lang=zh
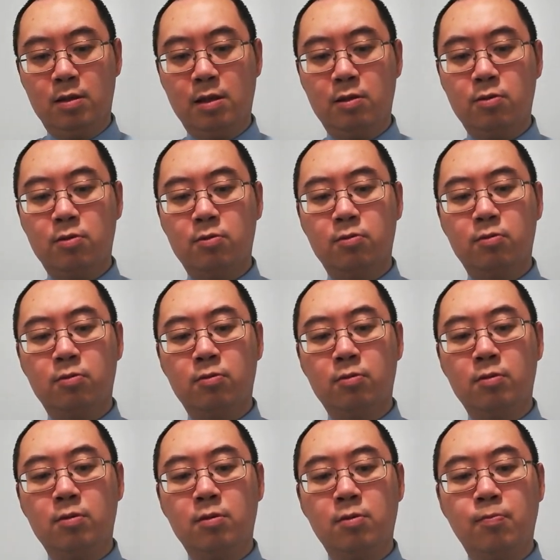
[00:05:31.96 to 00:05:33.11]
又。”
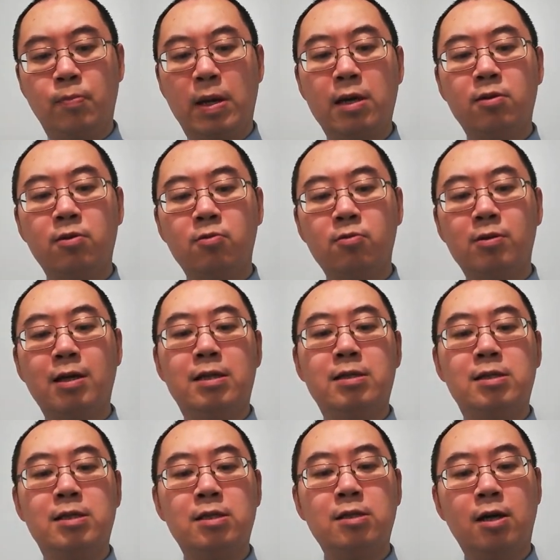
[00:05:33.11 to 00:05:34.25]
别人都感
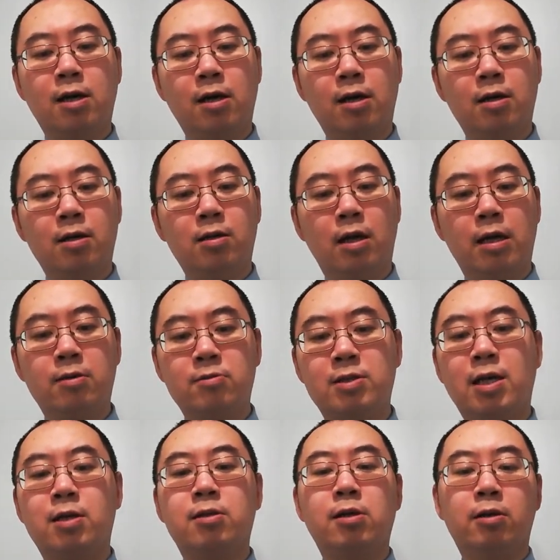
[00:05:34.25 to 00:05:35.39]
激他，还要
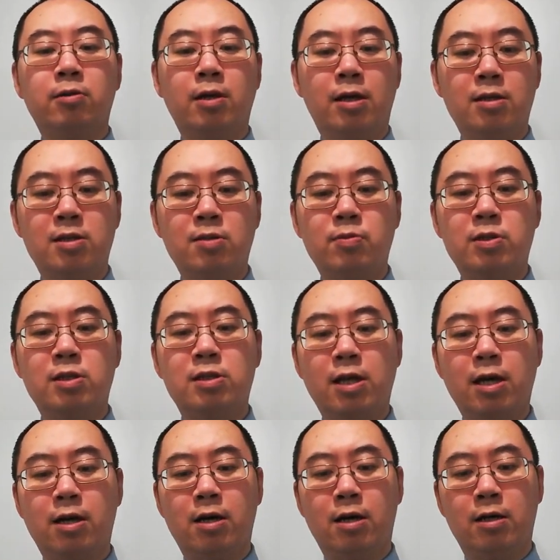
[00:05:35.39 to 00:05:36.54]
赞扬他，是不是这
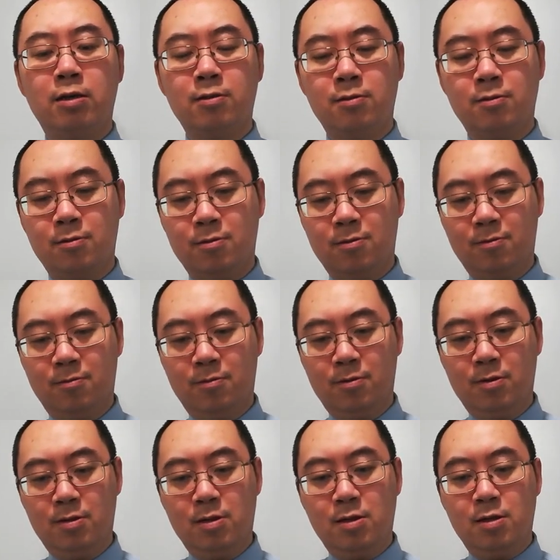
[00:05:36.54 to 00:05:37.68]
样啊？
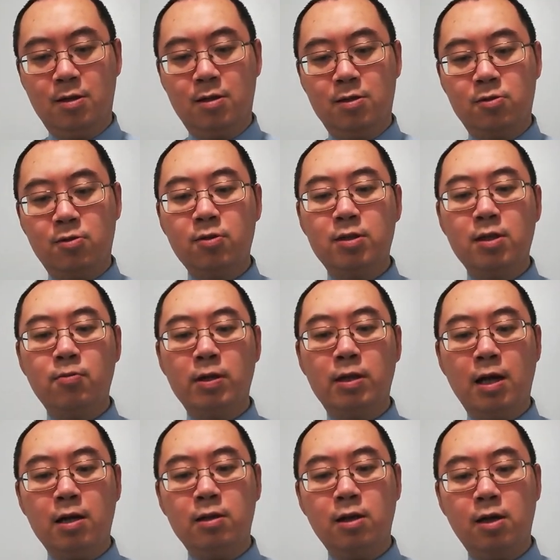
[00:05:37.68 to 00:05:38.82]
所以这位
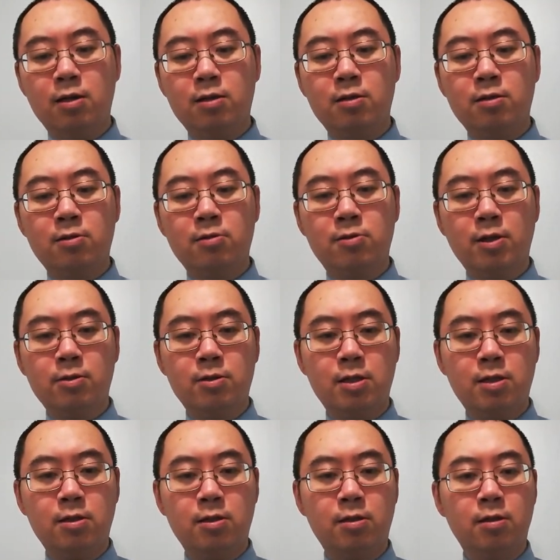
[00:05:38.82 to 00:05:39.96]
太太呢，就仗
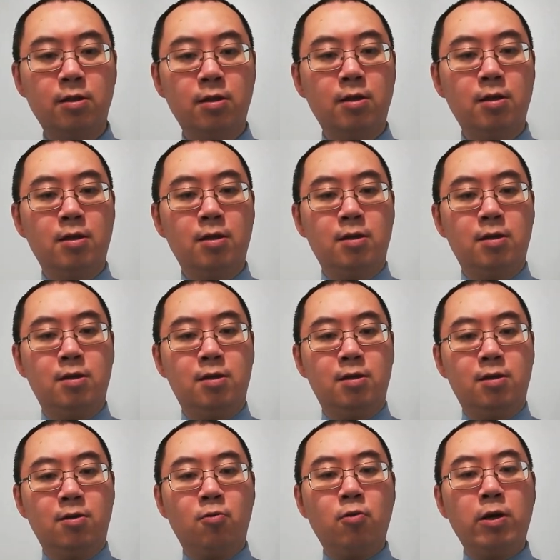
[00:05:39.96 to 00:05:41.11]
着，
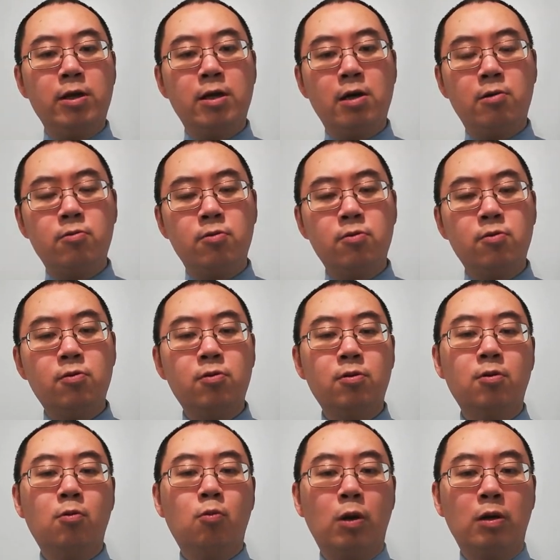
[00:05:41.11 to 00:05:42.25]
归咎于
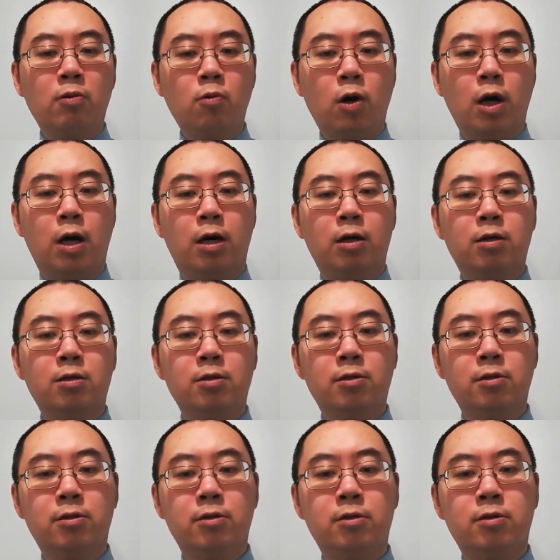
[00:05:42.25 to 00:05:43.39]
文化
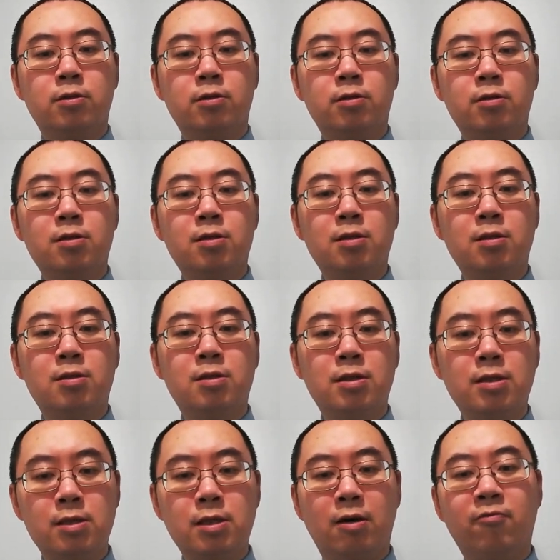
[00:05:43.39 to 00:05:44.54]
和
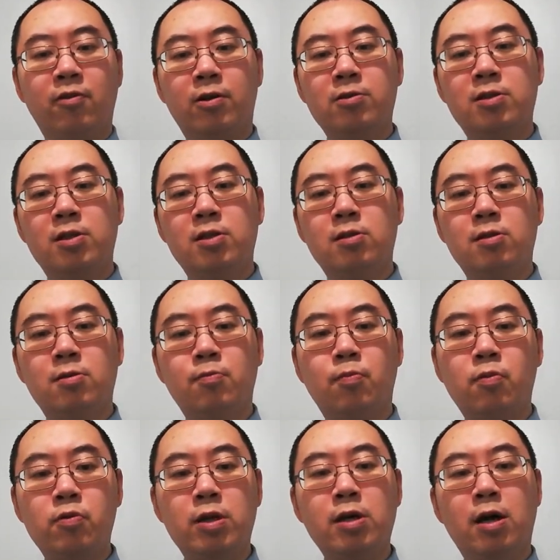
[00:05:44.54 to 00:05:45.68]
市场方式
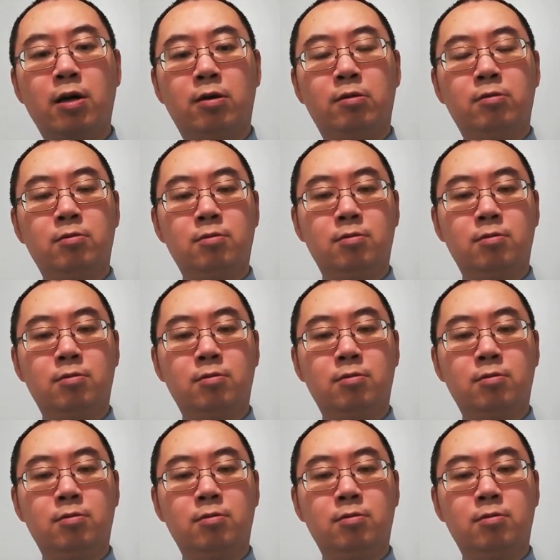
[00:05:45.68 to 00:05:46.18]
不一样，